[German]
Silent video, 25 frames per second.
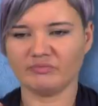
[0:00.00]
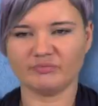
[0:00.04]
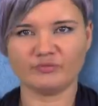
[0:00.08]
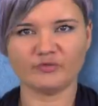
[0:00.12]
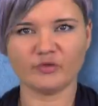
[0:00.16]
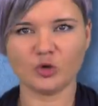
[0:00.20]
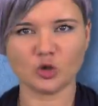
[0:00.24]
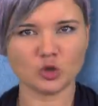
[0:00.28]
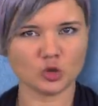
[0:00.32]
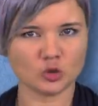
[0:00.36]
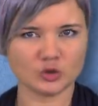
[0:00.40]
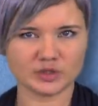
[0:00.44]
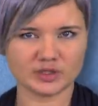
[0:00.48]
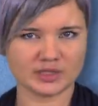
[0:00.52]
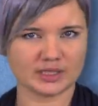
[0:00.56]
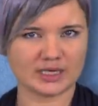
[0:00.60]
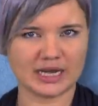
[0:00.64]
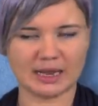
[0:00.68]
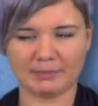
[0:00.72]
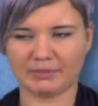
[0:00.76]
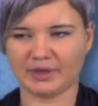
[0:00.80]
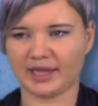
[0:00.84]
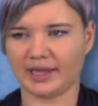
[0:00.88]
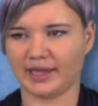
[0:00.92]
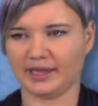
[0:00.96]

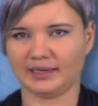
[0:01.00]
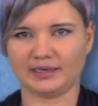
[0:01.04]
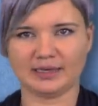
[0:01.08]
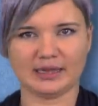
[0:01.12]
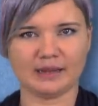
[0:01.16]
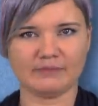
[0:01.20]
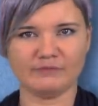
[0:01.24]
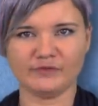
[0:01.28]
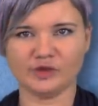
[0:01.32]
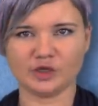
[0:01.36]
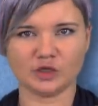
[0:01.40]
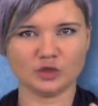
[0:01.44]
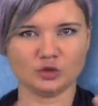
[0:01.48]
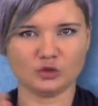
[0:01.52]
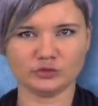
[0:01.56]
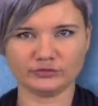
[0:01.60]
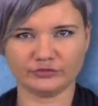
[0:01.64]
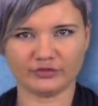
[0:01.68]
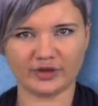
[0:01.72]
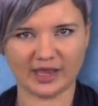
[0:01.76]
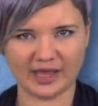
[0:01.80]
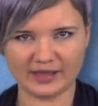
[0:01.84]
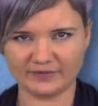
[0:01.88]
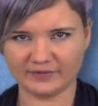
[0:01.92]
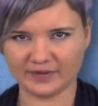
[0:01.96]
Wohnungsknappheit. Haben wir genug
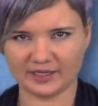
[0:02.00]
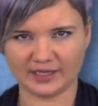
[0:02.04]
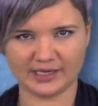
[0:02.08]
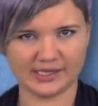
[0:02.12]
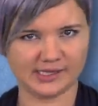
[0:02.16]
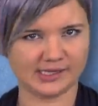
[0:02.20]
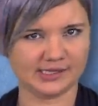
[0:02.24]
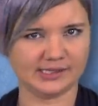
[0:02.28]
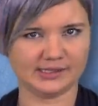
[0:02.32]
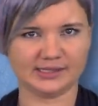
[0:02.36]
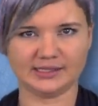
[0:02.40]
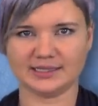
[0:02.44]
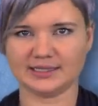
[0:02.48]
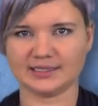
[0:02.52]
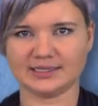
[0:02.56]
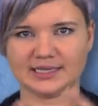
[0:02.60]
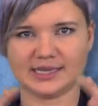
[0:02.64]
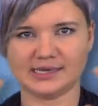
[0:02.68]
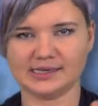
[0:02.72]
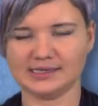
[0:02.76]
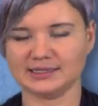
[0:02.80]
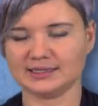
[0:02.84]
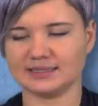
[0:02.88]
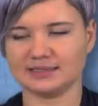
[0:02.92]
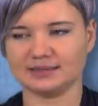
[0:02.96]
Freiwillige, die das
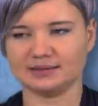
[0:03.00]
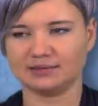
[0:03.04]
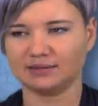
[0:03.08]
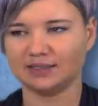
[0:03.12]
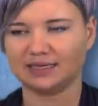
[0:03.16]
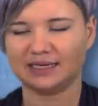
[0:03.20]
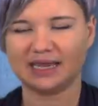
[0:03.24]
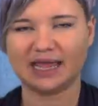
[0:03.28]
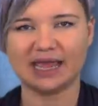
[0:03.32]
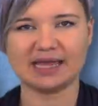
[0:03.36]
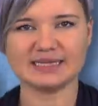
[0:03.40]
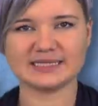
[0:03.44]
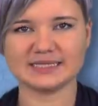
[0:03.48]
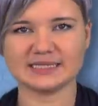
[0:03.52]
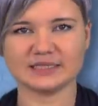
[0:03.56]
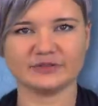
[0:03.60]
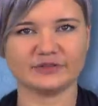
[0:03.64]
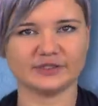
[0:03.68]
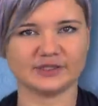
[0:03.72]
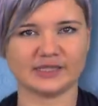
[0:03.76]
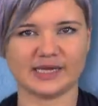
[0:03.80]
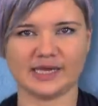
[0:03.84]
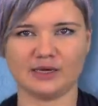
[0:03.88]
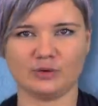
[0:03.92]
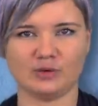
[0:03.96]
alles, die die
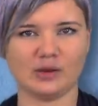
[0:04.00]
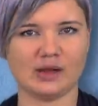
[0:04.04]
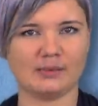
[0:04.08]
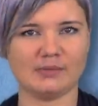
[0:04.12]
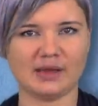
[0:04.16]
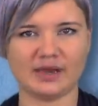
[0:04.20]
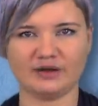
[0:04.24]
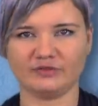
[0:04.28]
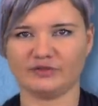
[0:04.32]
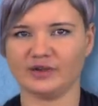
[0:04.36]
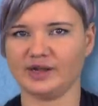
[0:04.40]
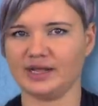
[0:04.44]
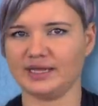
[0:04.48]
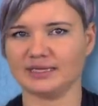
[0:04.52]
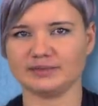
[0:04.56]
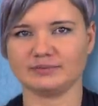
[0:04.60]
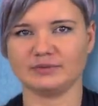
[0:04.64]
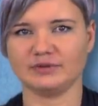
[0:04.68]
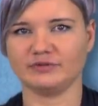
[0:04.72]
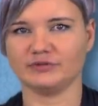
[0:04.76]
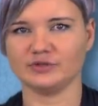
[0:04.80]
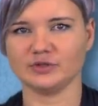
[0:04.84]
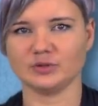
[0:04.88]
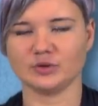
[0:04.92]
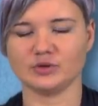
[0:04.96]
Essensverteilung am Anfang
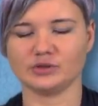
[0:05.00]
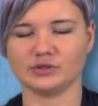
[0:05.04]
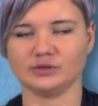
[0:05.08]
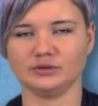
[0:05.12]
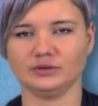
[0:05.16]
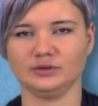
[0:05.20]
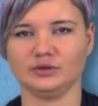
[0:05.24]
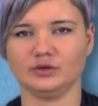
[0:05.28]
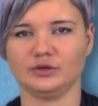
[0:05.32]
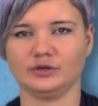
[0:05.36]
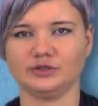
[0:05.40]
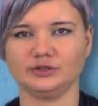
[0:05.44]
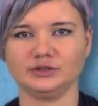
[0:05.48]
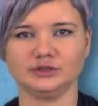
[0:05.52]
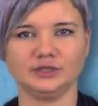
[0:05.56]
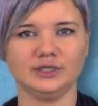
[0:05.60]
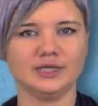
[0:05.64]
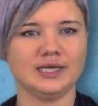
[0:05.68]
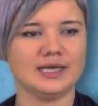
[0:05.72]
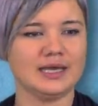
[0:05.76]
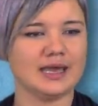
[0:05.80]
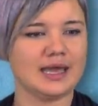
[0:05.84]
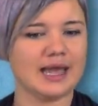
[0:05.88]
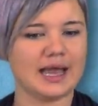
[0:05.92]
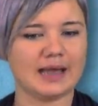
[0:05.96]
erstmal versorgen konnten?
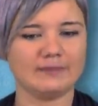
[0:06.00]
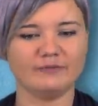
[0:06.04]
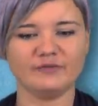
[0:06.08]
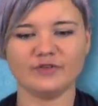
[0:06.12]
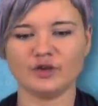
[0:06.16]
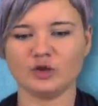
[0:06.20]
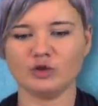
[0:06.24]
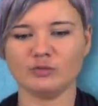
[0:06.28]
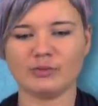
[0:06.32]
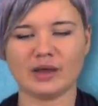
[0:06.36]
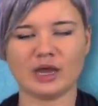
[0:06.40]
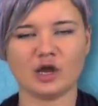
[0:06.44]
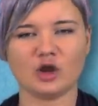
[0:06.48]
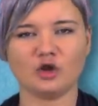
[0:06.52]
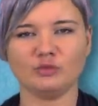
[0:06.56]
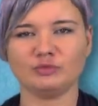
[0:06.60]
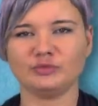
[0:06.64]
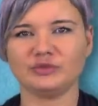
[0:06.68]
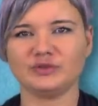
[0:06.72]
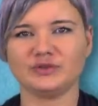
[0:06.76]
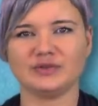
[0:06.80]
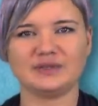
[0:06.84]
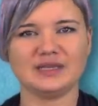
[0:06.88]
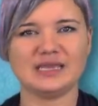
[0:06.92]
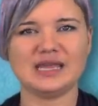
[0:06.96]
Haben wir
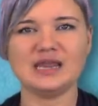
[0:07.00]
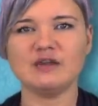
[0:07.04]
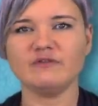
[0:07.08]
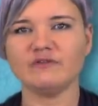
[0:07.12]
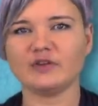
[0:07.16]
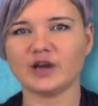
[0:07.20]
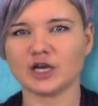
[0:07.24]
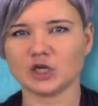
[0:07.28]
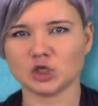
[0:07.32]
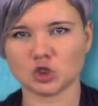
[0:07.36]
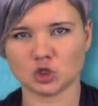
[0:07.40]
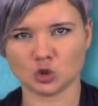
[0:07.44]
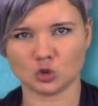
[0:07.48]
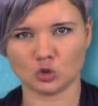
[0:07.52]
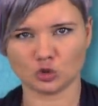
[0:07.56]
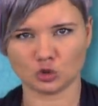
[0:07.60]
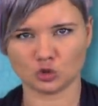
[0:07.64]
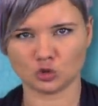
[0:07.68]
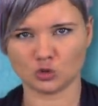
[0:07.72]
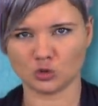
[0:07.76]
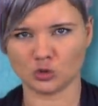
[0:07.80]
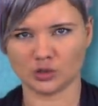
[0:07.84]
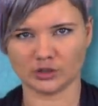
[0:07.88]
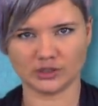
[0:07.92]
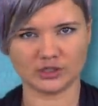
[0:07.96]
überhaupt die
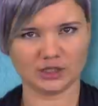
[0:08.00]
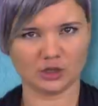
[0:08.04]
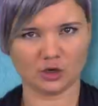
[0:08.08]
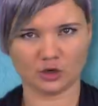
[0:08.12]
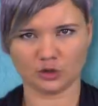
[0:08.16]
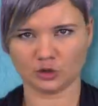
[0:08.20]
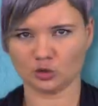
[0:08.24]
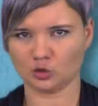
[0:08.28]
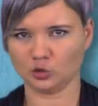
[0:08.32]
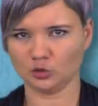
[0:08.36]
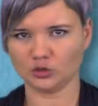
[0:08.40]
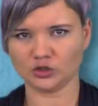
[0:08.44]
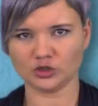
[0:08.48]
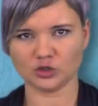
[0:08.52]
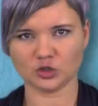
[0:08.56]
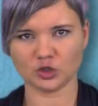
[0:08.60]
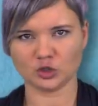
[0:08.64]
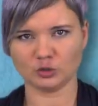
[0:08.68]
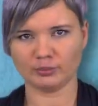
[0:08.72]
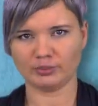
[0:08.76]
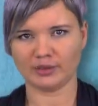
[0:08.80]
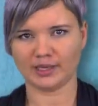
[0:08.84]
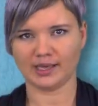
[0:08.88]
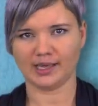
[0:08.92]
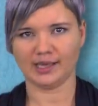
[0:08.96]
Infrastruktur, die Leute
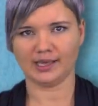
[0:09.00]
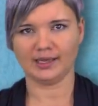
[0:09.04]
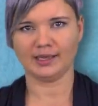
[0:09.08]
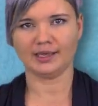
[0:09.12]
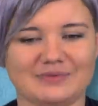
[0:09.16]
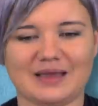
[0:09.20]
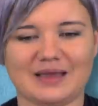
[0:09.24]
unterzubringen?